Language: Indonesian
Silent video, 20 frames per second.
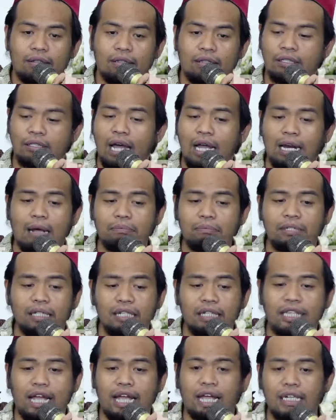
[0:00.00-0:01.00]
di dalam
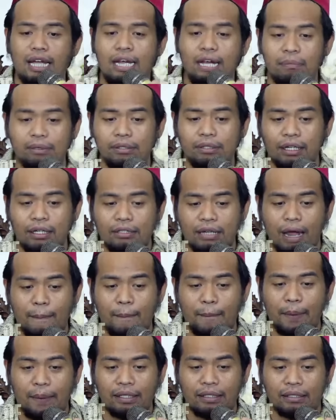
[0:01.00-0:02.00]
diri saya
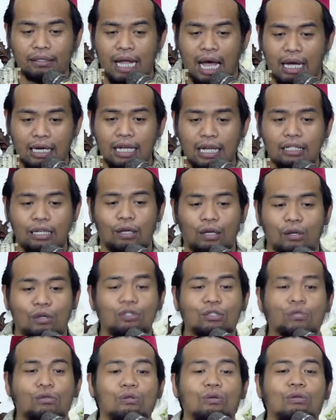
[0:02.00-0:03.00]
terdapat darahnya
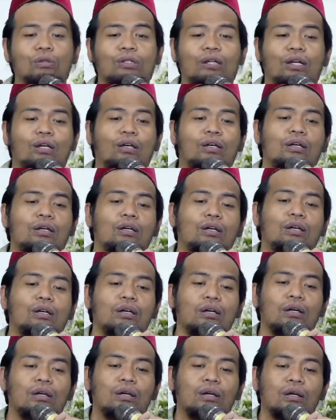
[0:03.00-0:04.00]
Rasulullah.
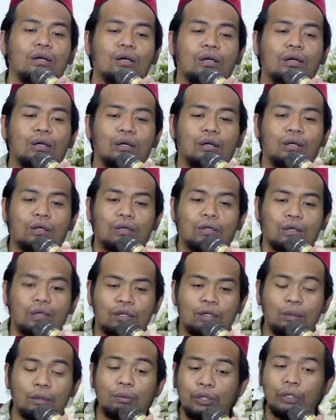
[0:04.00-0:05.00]

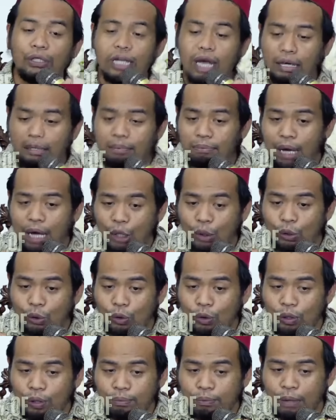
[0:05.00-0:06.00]
Kemudian
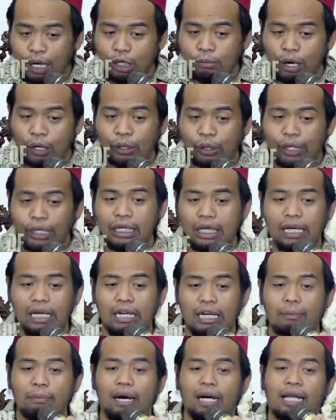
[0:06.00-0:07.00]
baru baru-baru ini
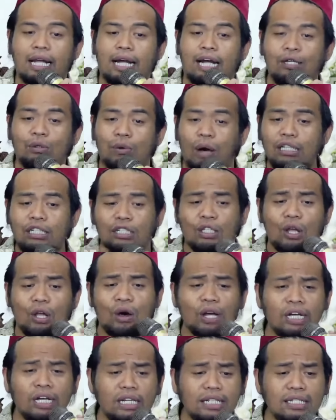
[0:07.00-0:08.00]
ada yang mengatakan Wali
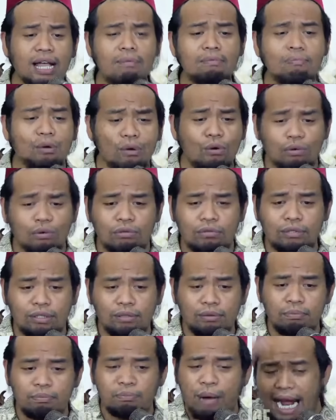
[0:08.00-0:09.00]
Songo ini nyambung
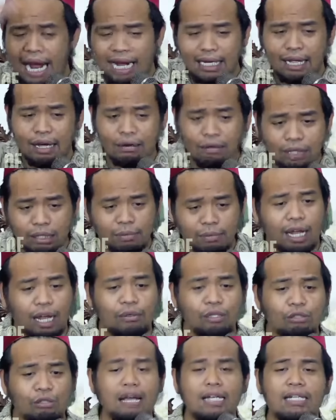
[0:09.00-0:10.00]
Ba'alawi
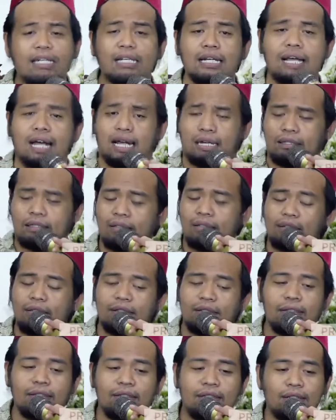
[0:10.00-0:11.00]
melalui Ubaidillah.
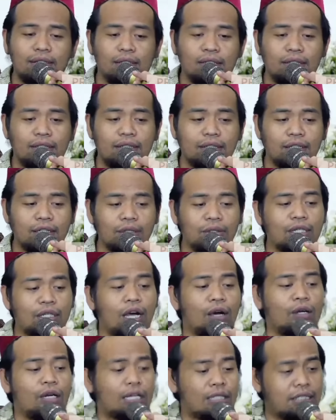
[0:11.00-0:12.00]
Itu
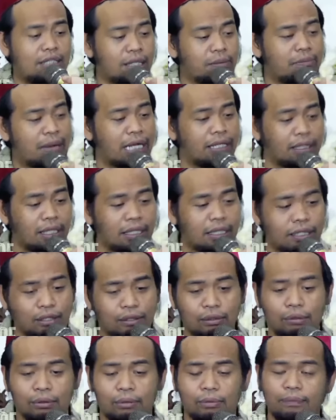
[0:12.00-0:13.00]
yang orasi di Banten
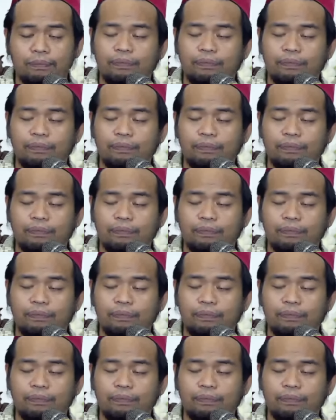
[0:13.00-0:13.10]
itu.